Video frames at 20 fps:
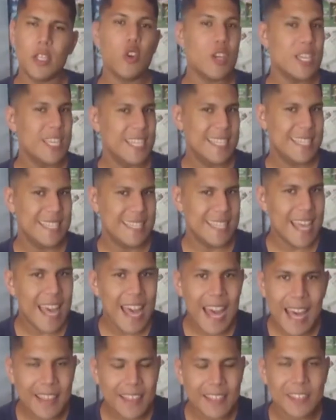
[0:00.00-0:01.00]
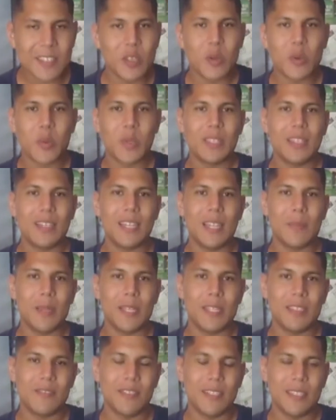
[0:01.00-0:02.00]
y nadie se dio cuenta que la
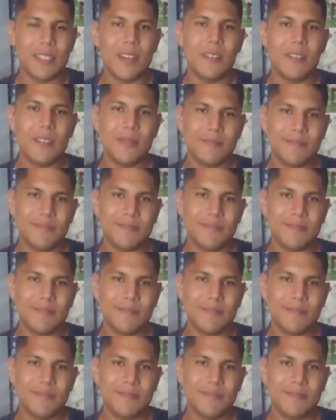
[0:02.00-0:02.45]
plata faltaba.